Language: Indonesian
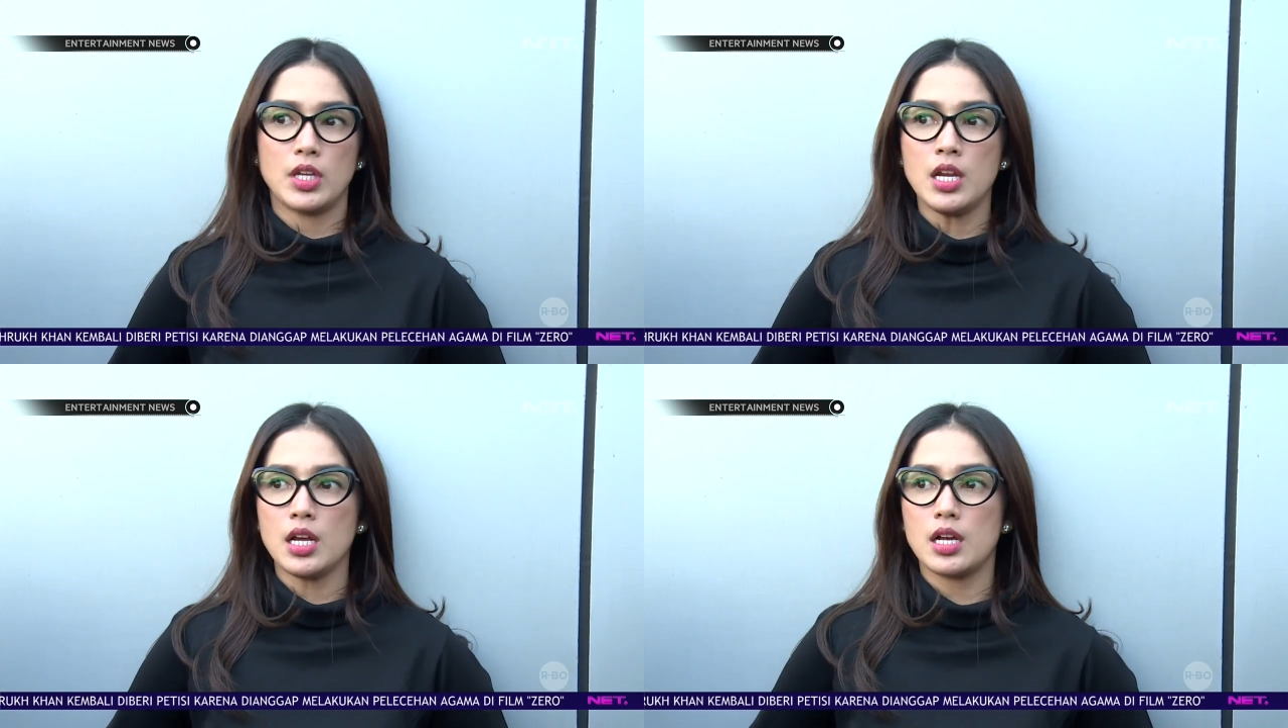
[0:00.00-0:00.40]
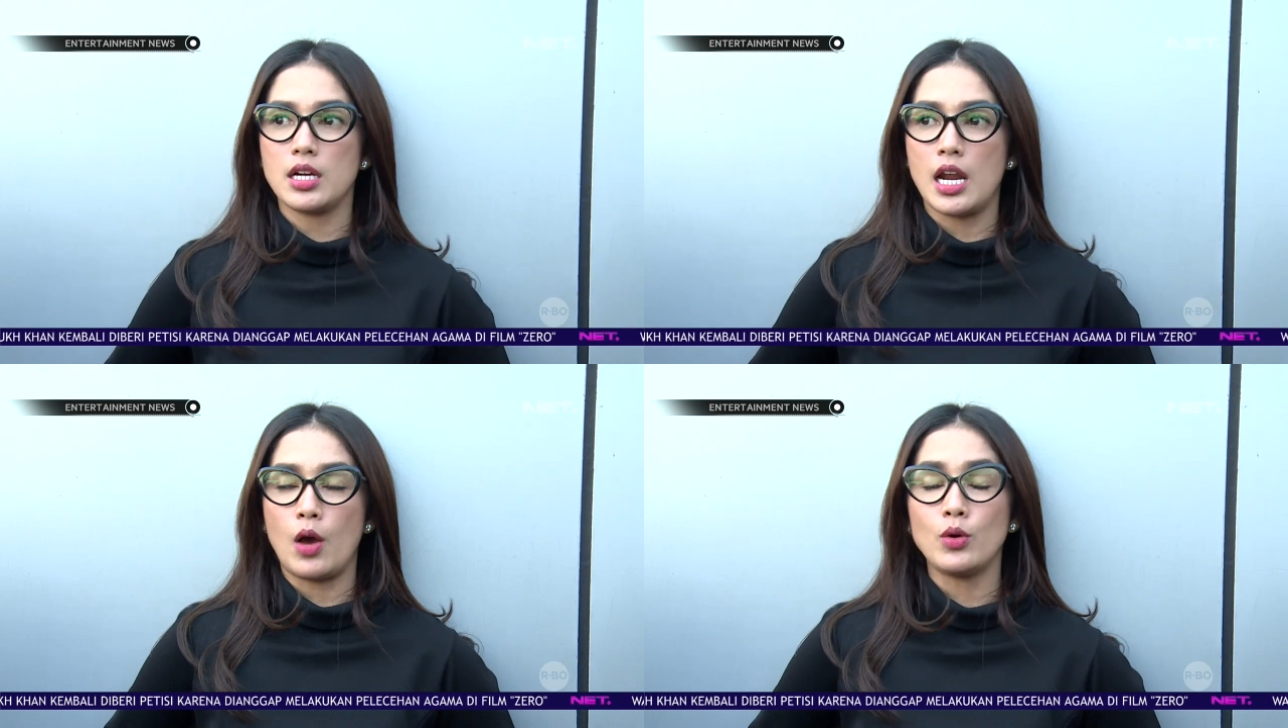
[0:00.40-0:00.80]
jadi
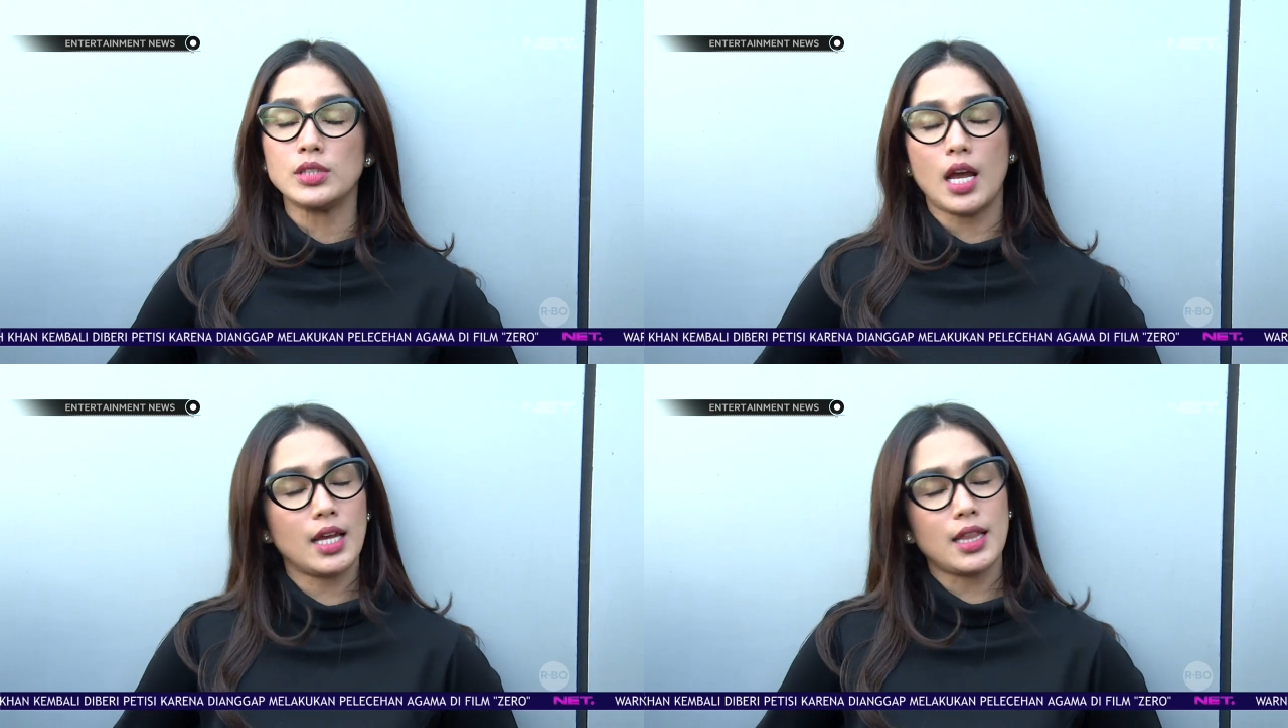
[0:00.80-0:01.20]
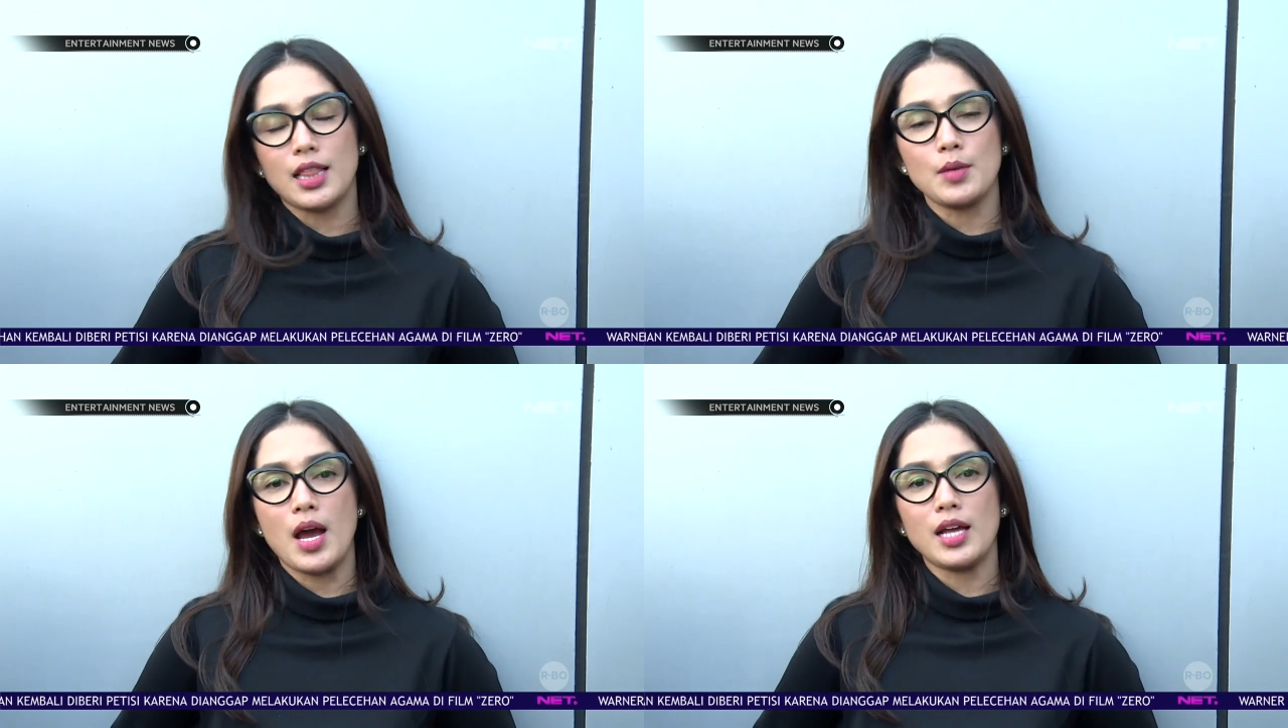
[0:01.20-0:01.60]
dan aku sakit
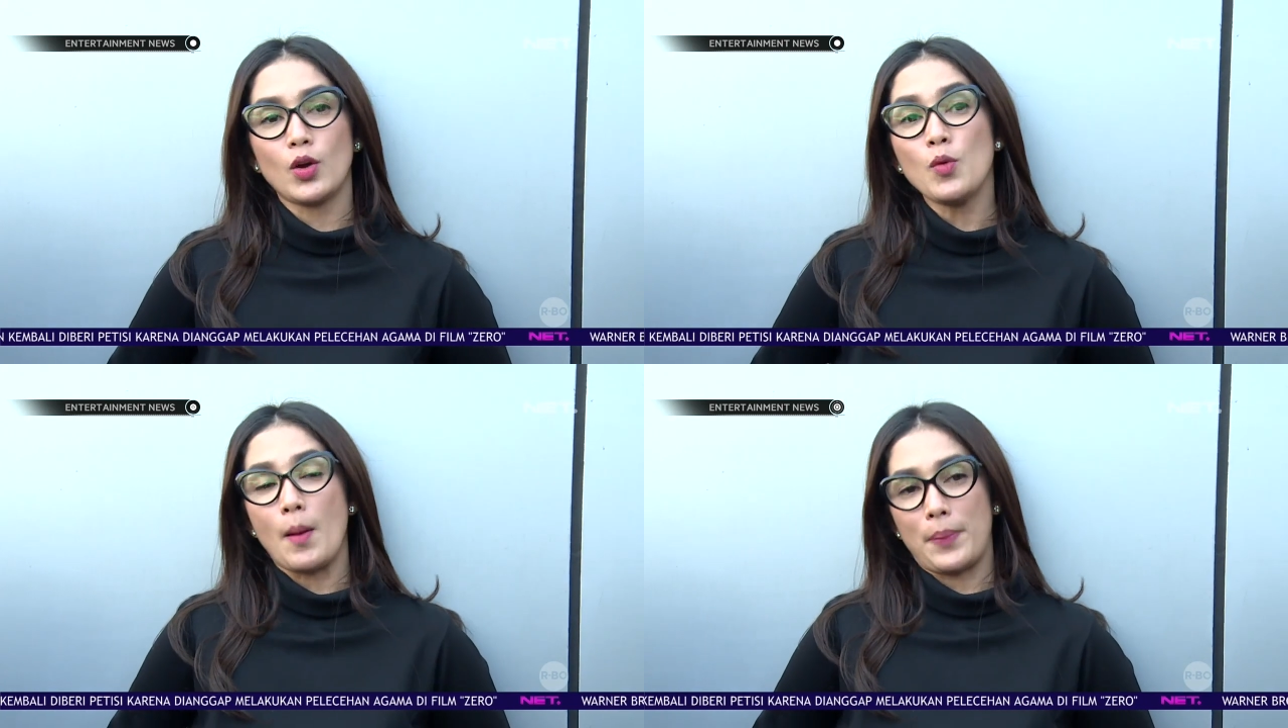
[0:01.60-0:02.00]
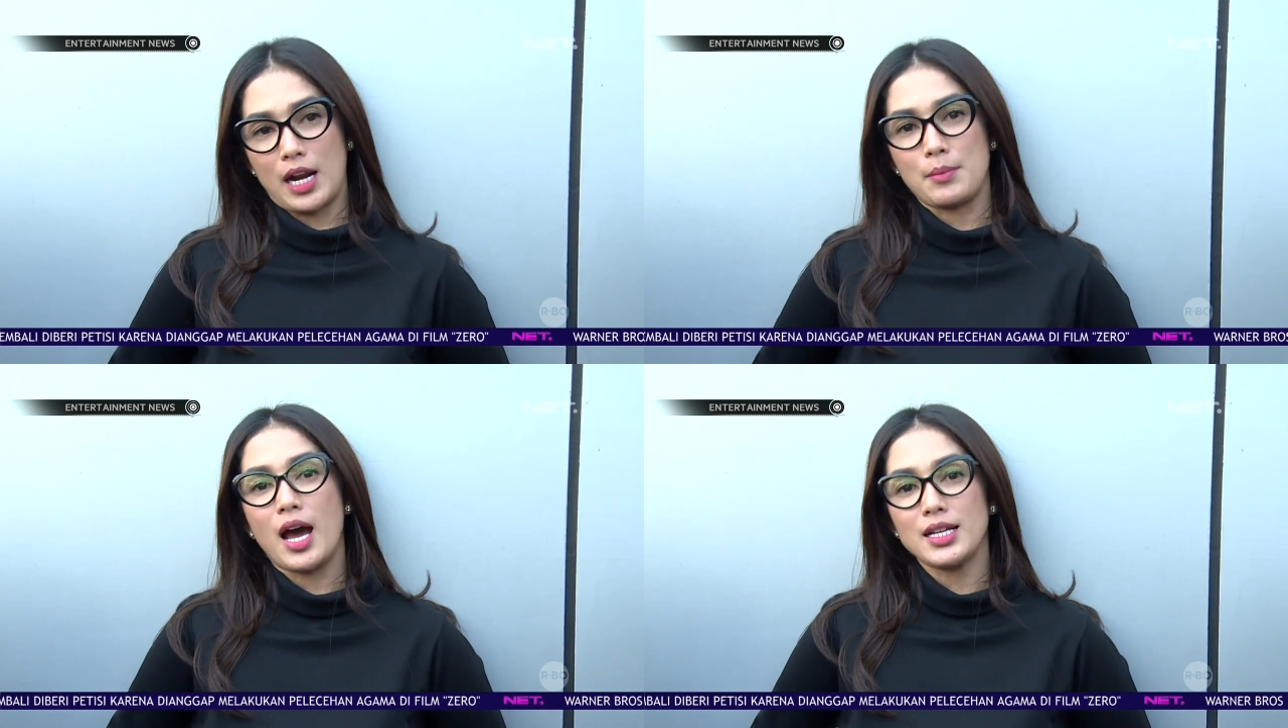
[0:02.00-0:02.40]
hati banget aku
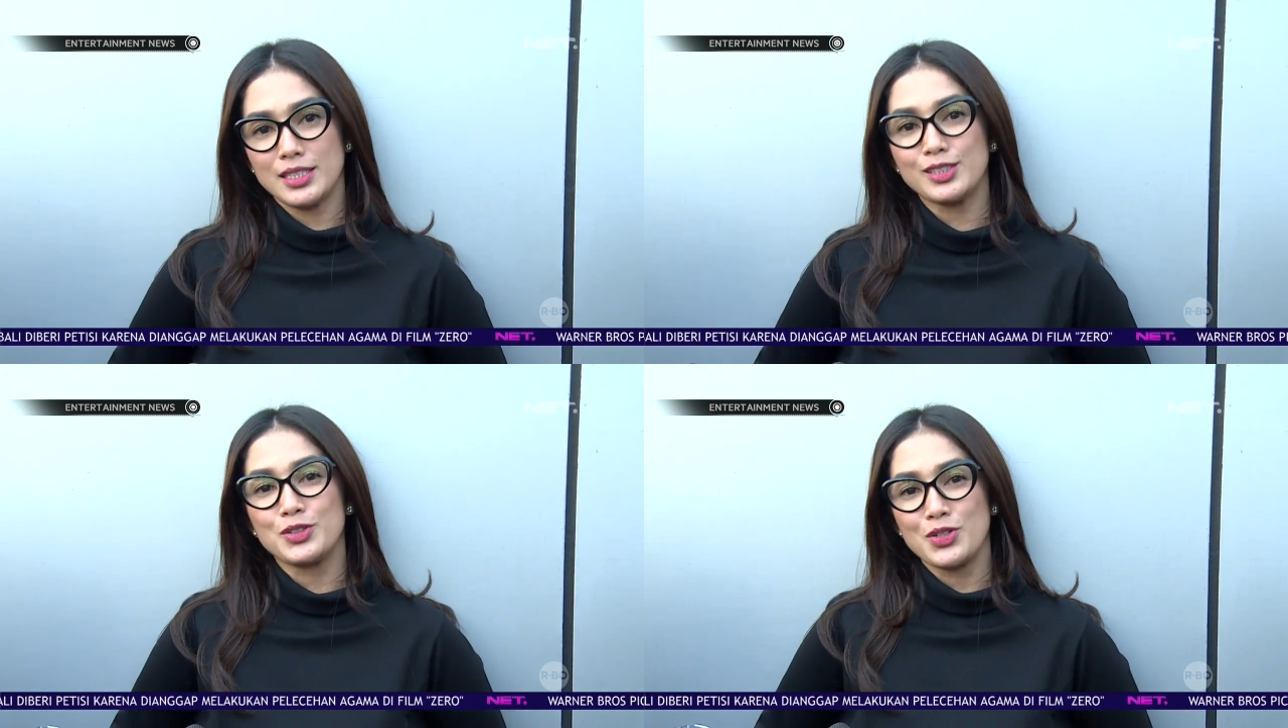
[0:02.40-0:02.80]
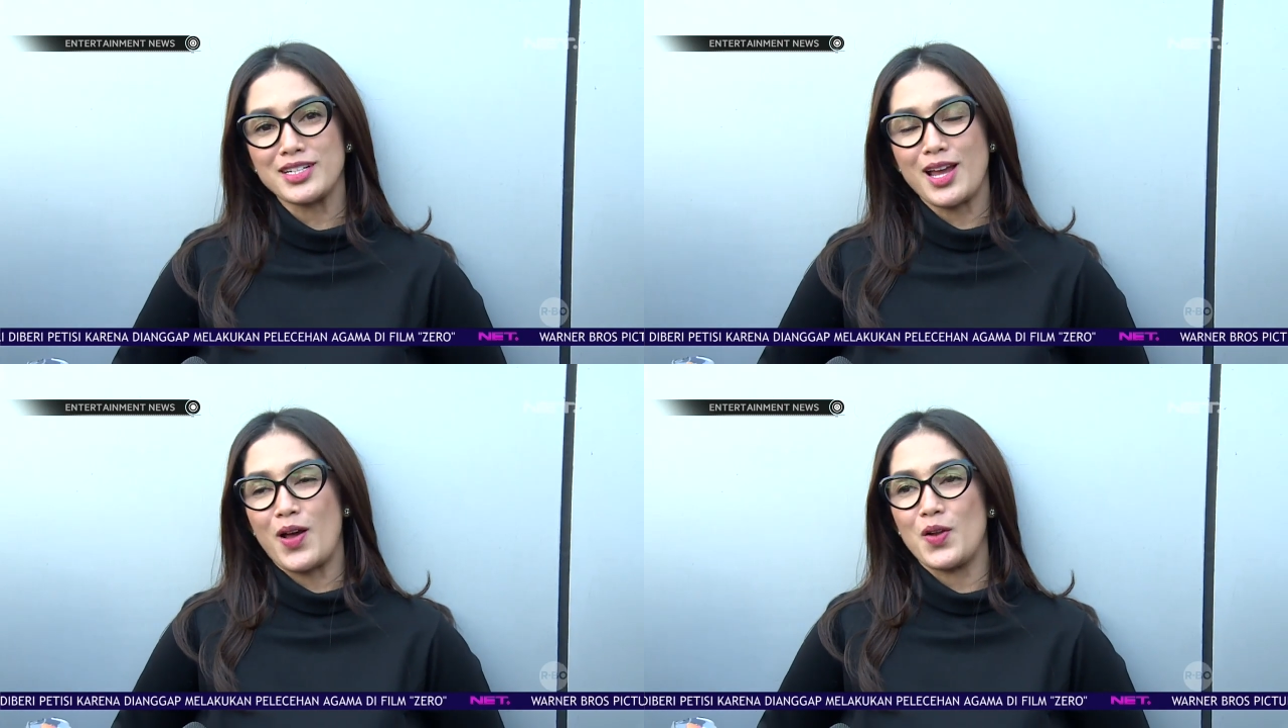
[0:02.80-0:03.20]
baperan banget sih
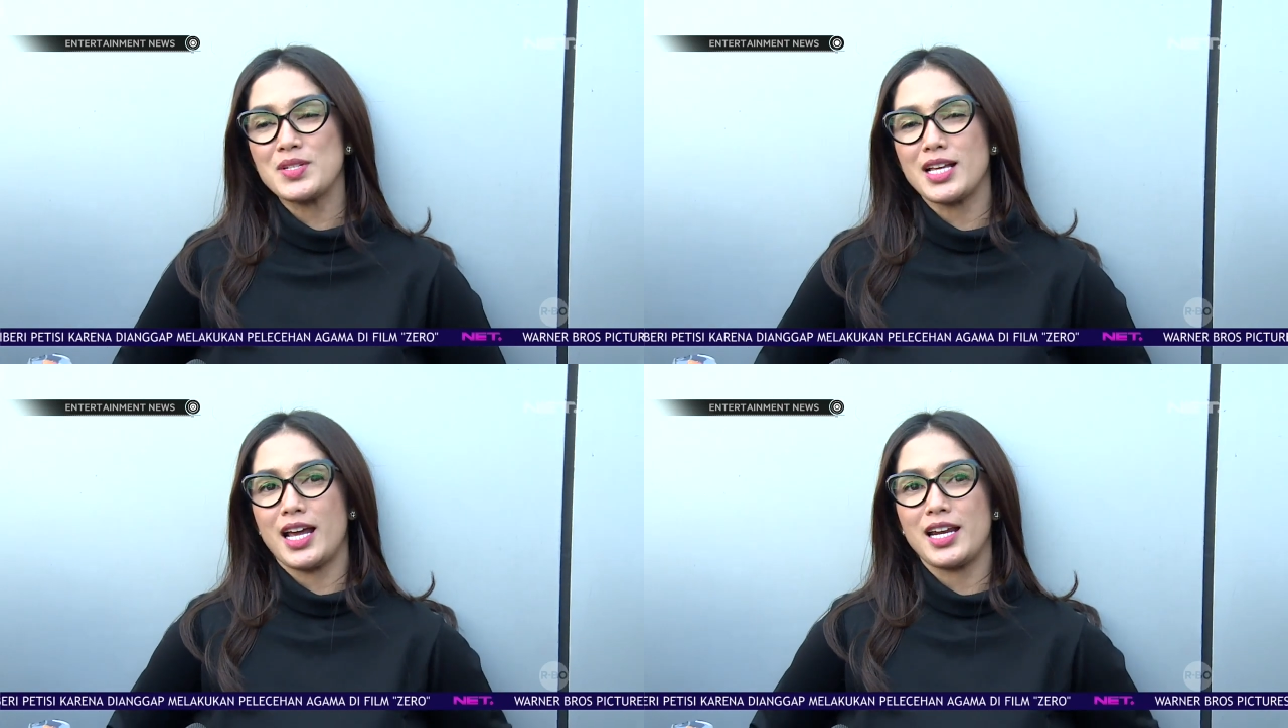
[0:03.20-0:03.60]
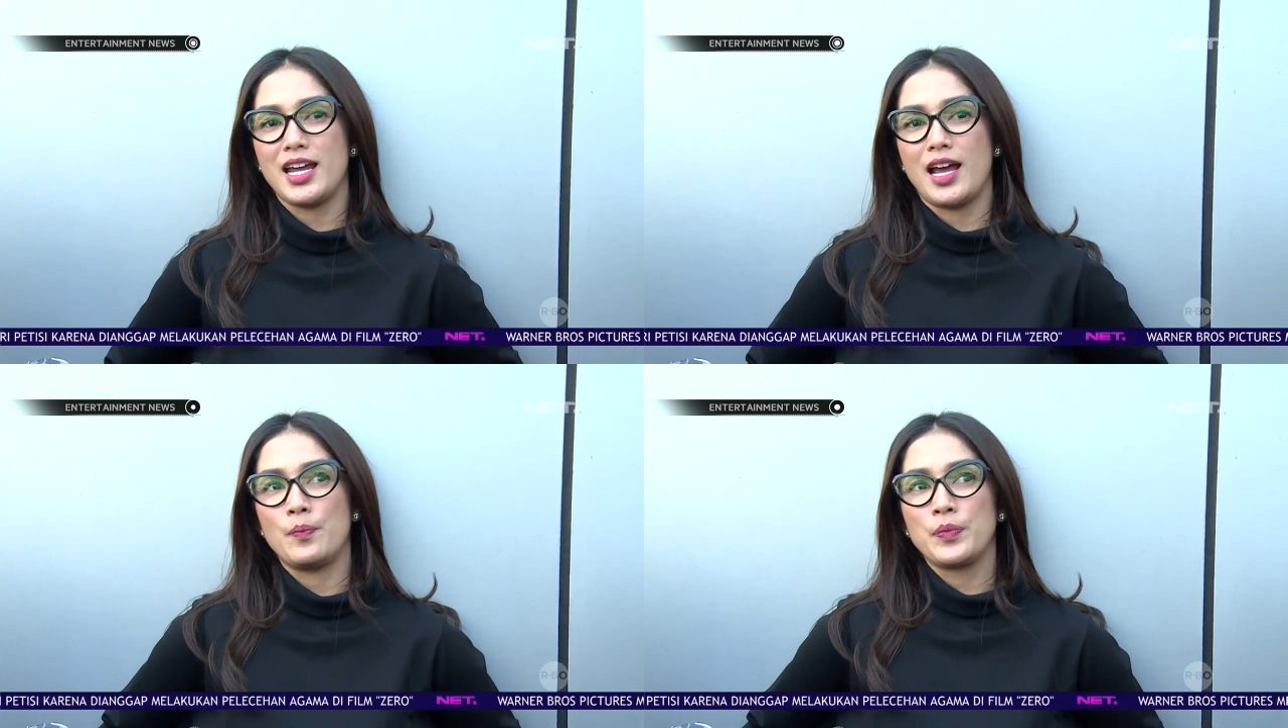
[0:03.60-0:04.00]
sejujurnya kalau misalnya
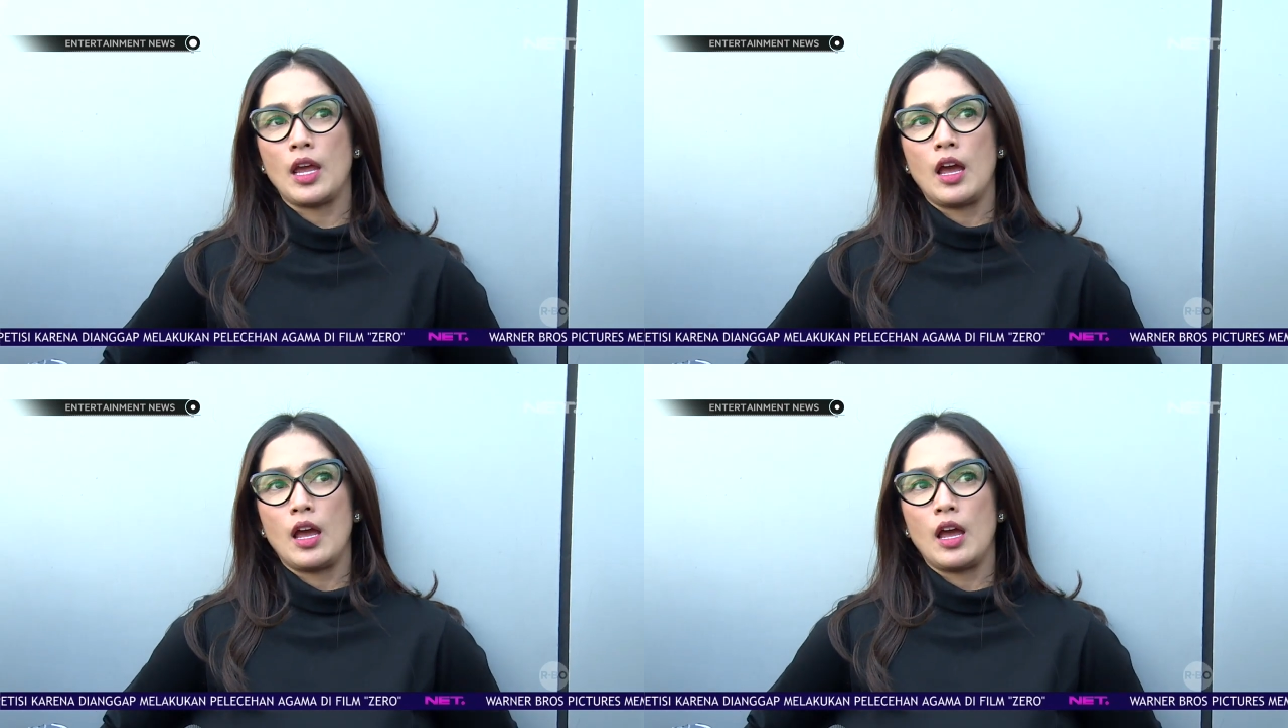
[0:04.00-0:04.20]
ada yang